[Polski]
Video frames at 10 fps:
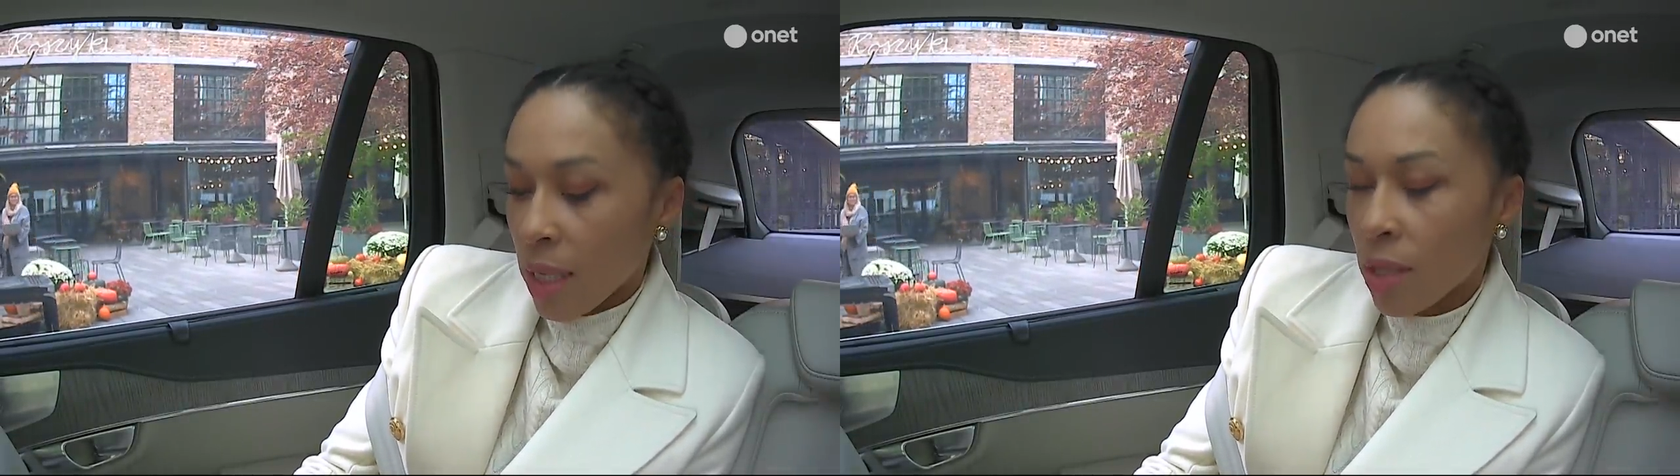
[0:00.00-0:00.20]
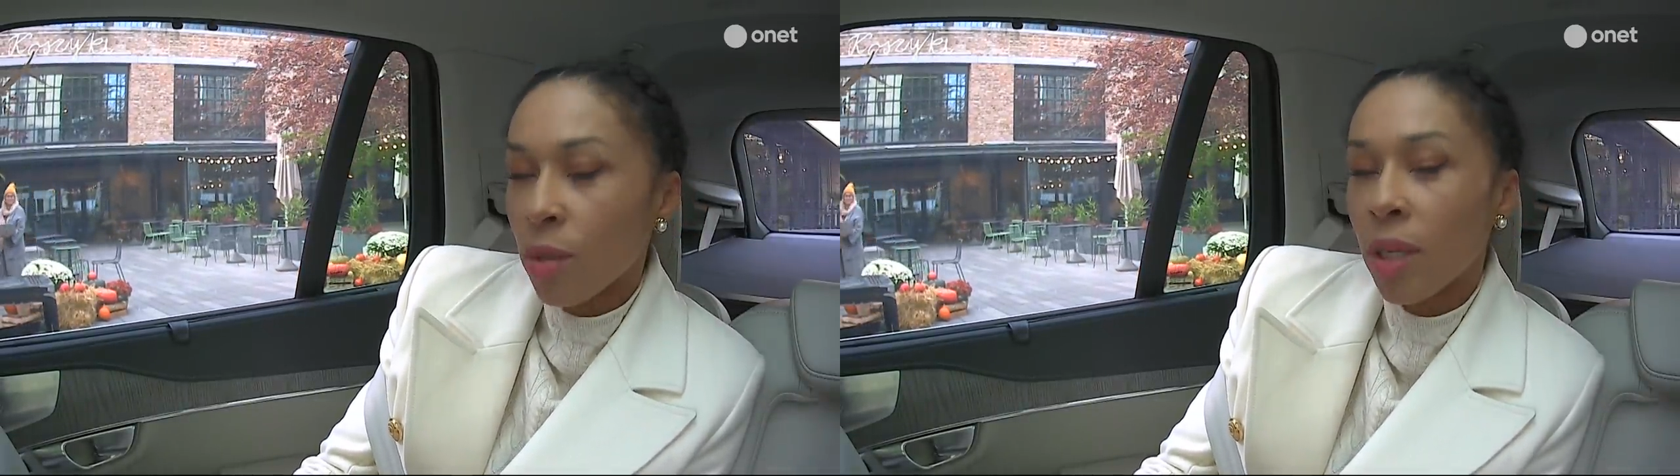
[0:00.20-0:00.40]

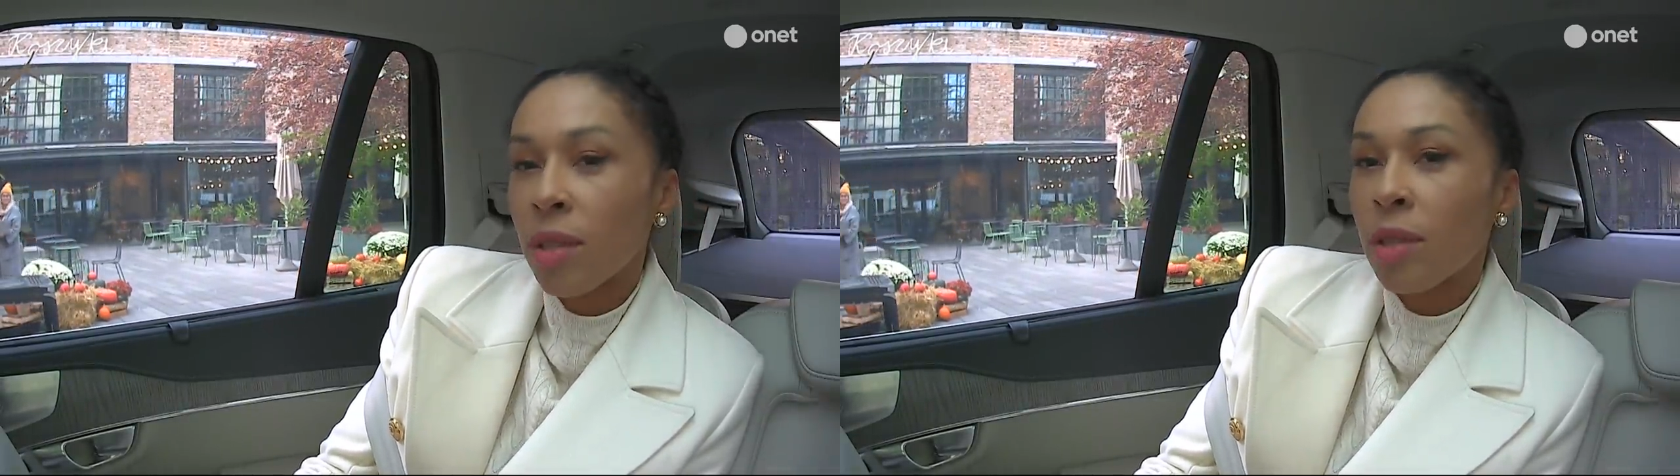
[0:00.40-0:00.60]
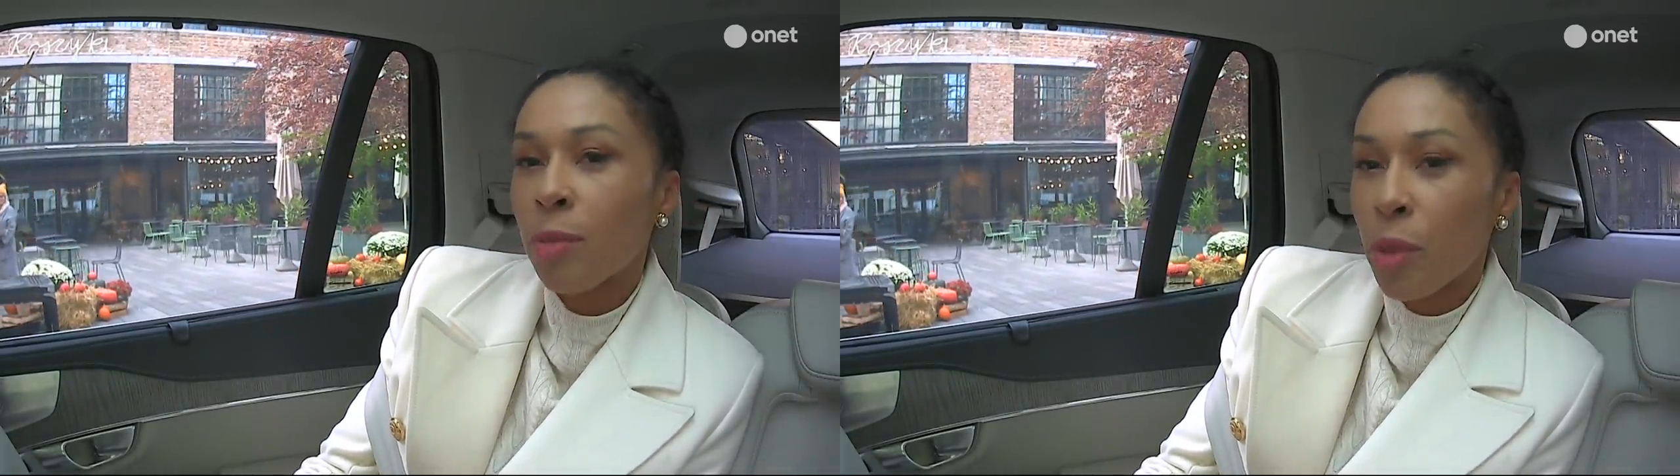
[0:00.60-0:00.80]

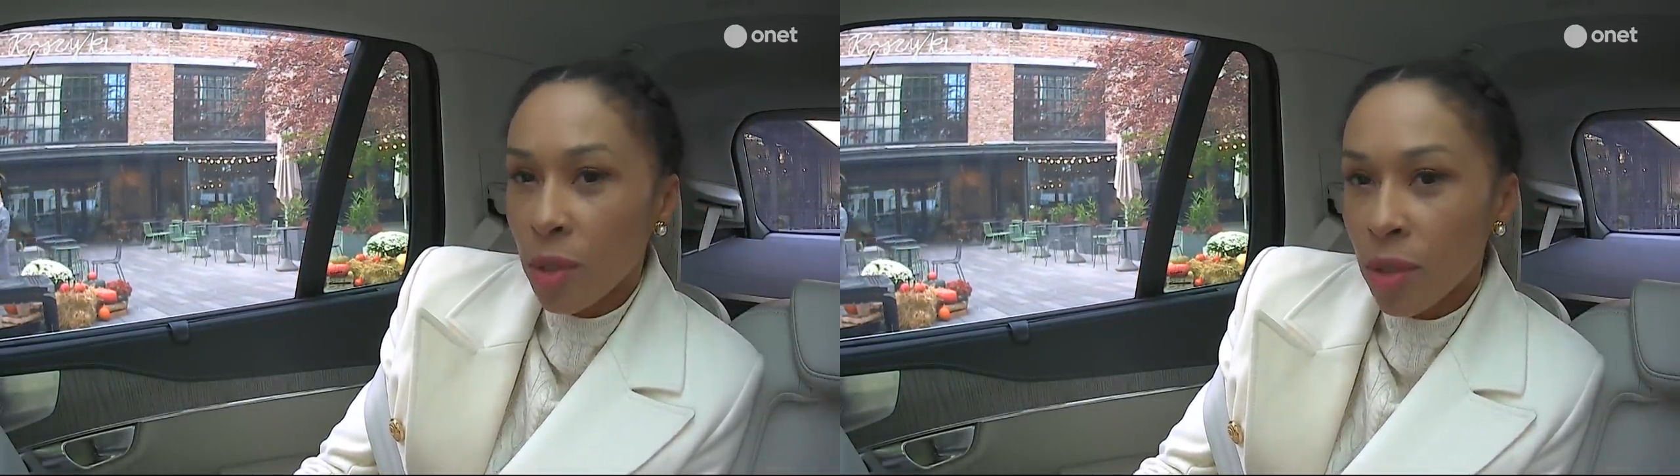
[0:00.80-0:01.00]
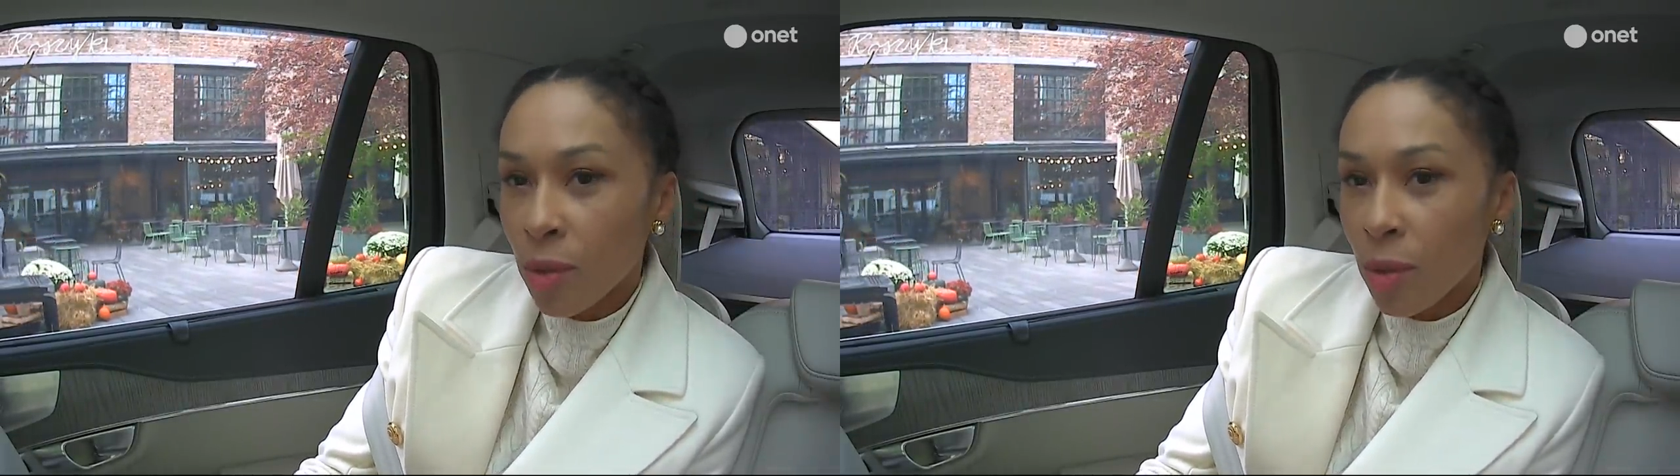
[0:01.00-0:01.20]
ściągać
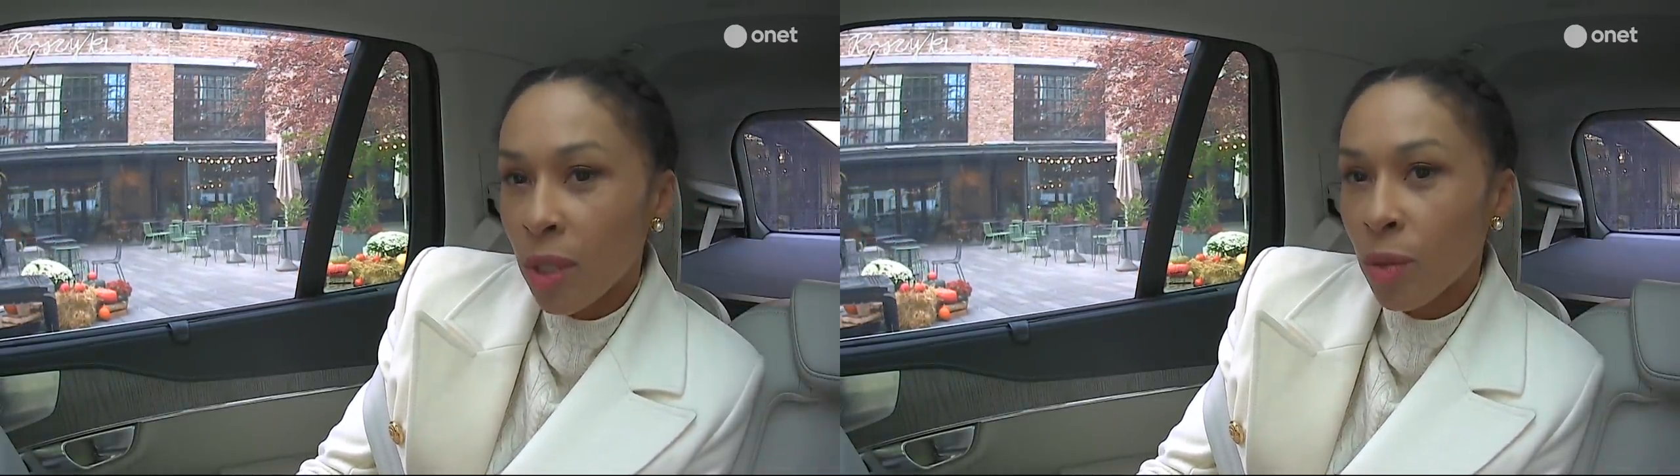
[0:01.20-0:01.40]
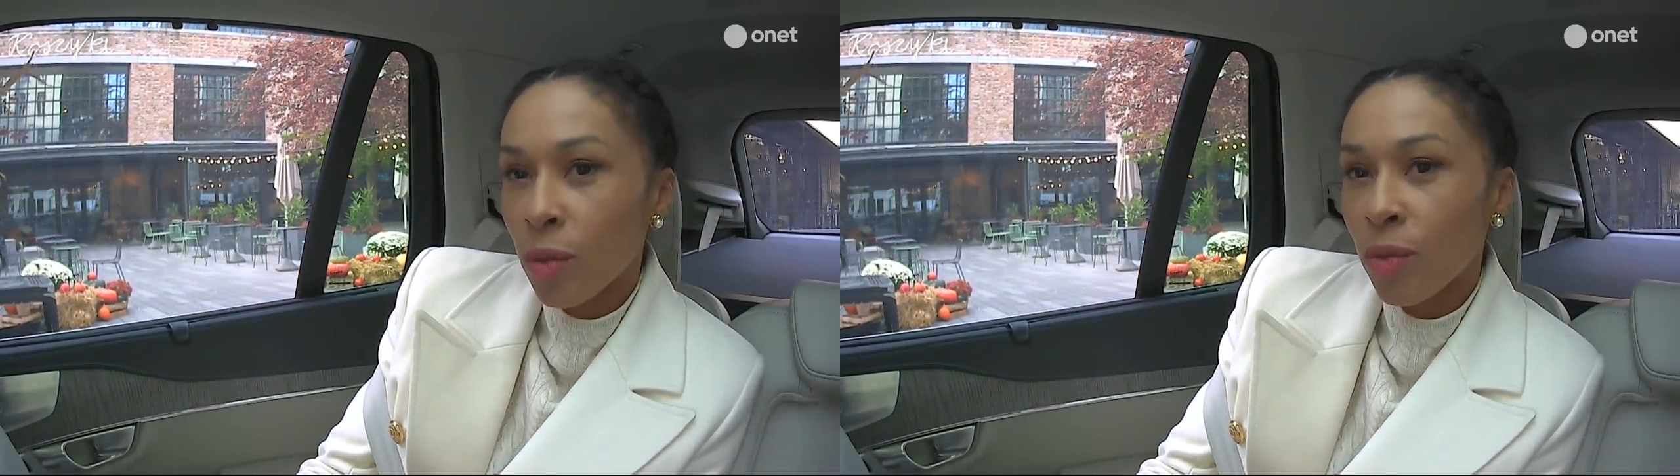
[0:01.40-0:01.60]
polskich
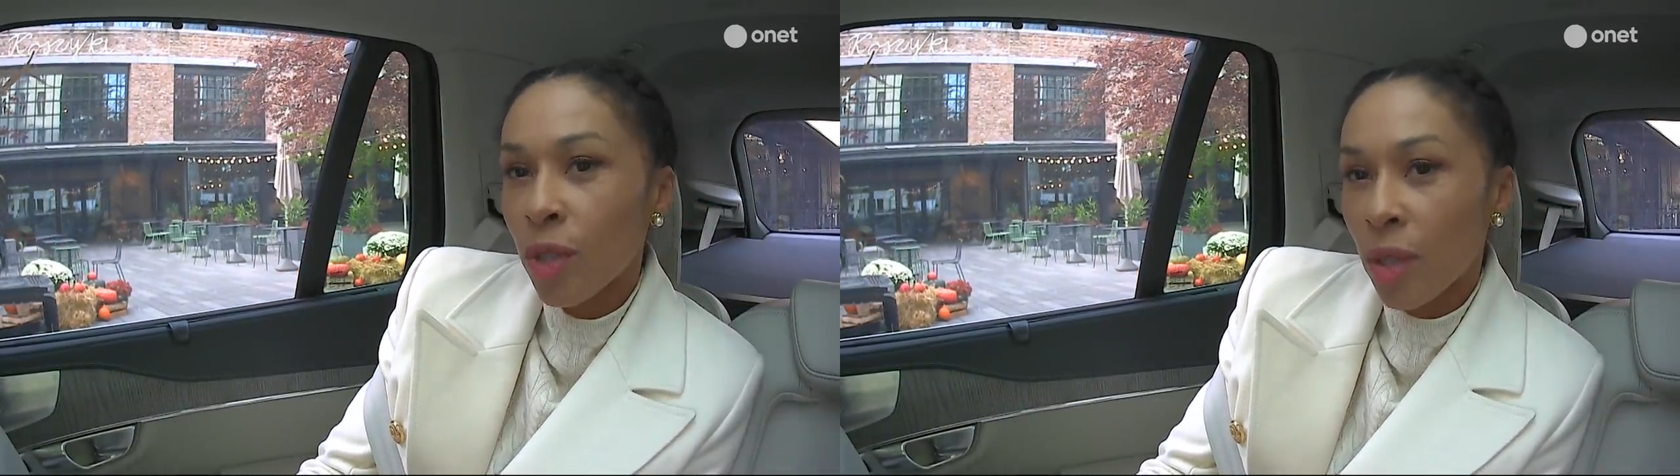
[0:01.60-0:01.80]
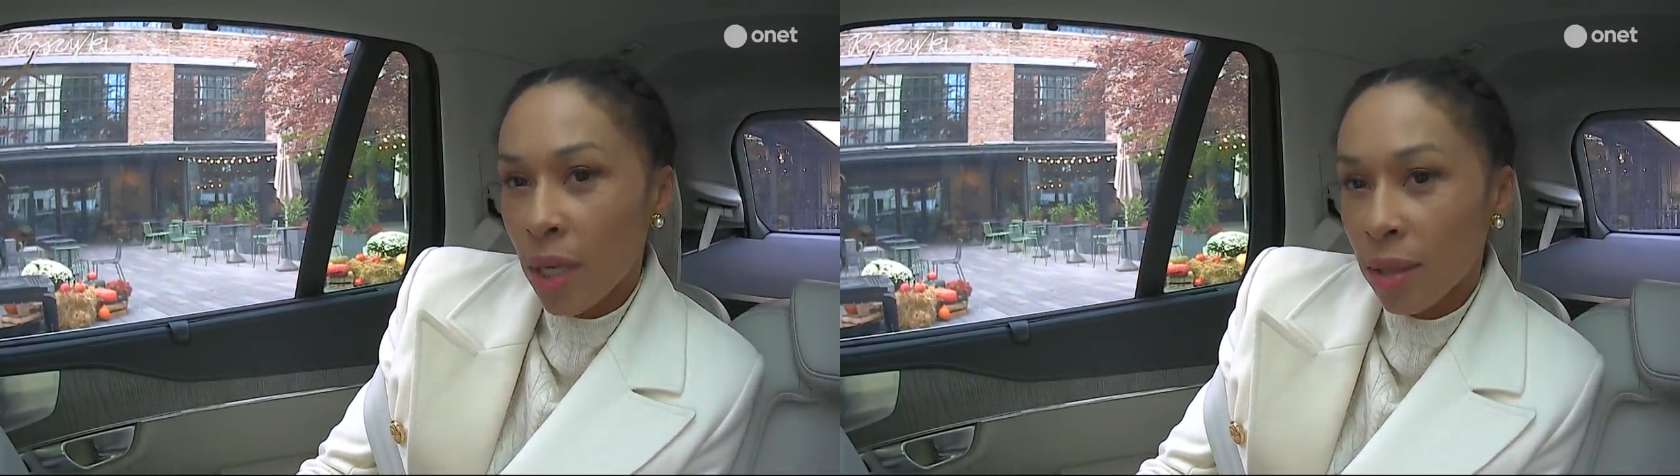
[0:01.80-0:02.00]
studentów
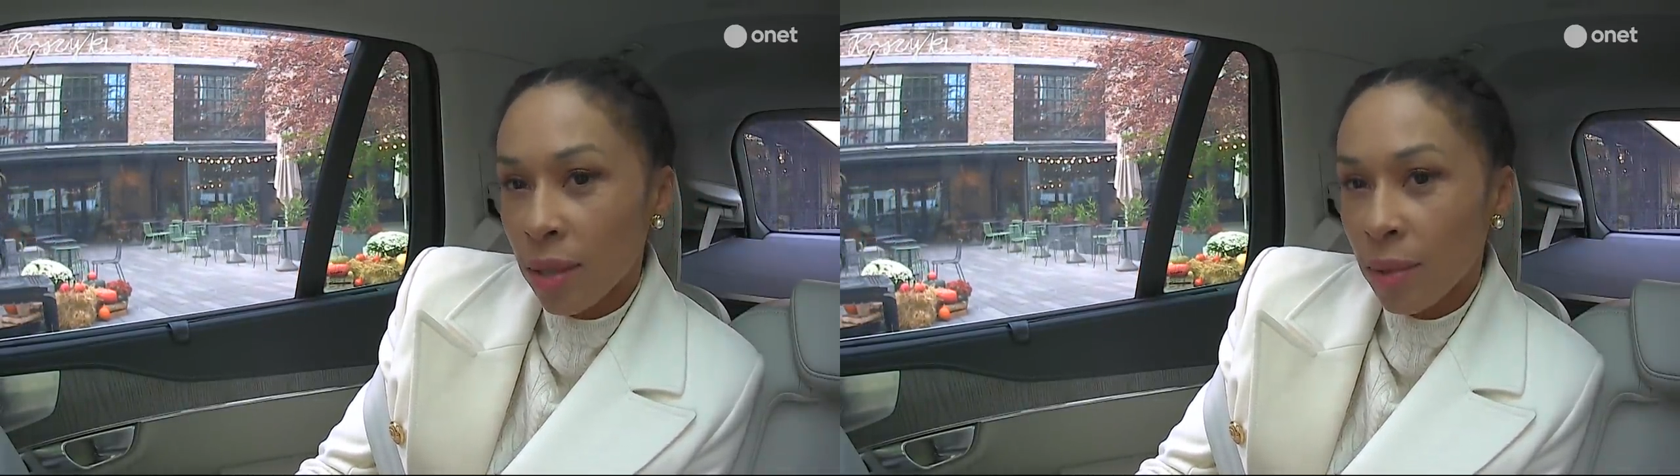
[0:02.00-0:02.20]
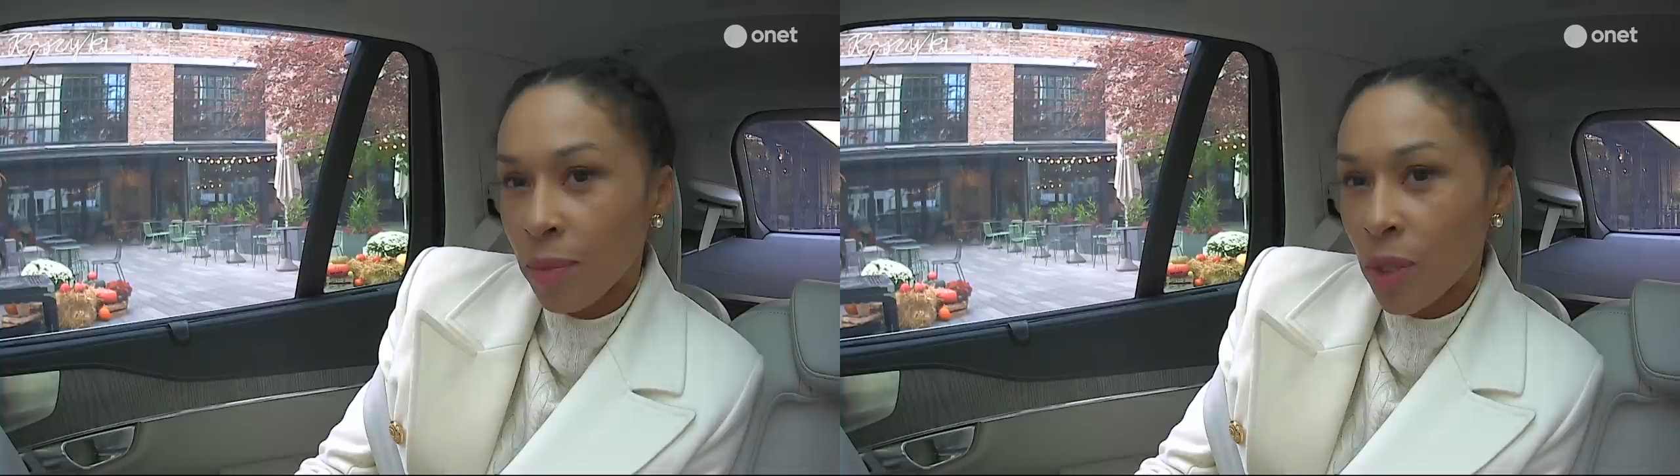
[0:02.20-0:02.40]
do Gany,